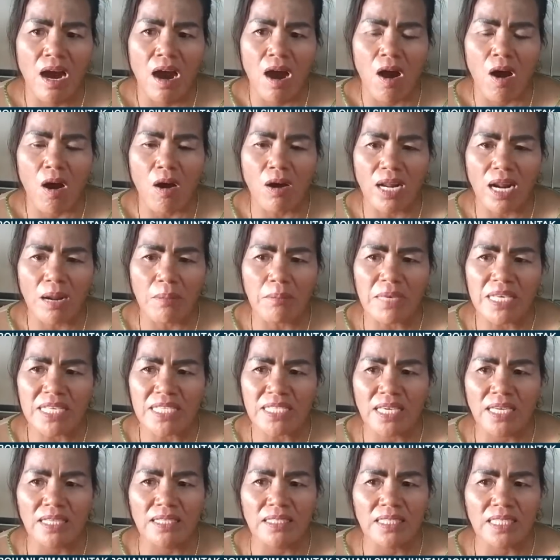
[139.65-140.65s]
Orang
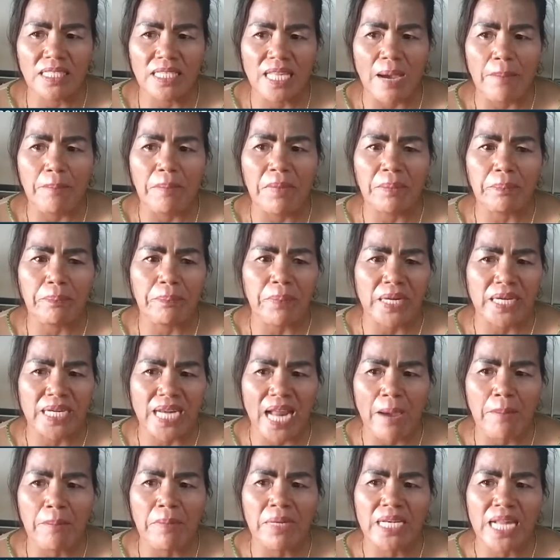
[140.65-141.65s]
miskin tidak
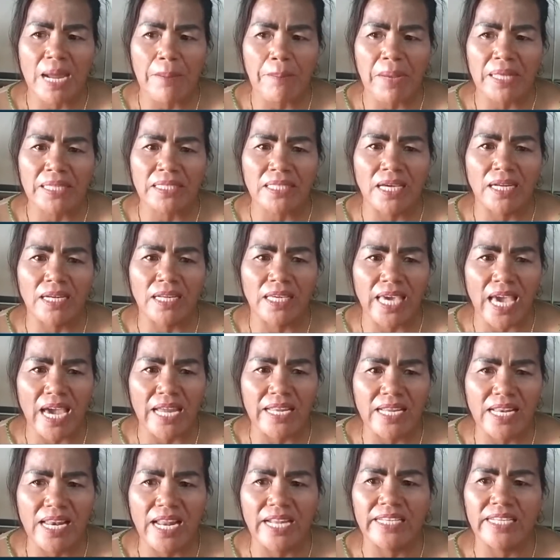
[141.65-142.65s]
pernah mendapatkan
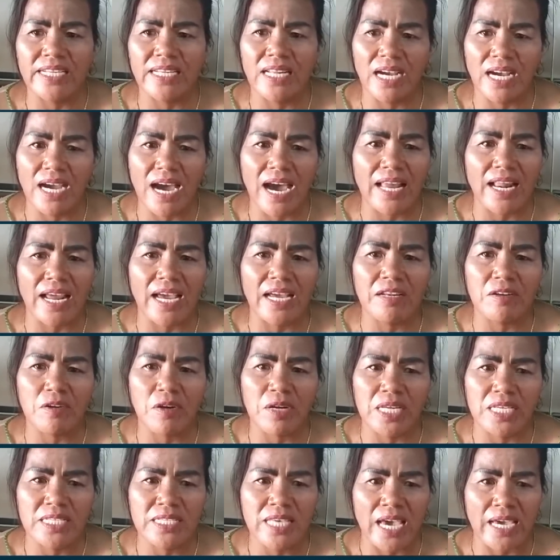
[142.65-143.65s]
keadilan di negara
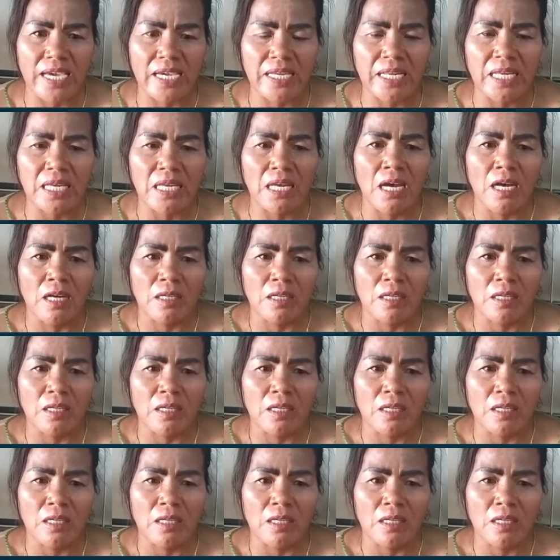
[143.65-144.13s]
Indonesia ini.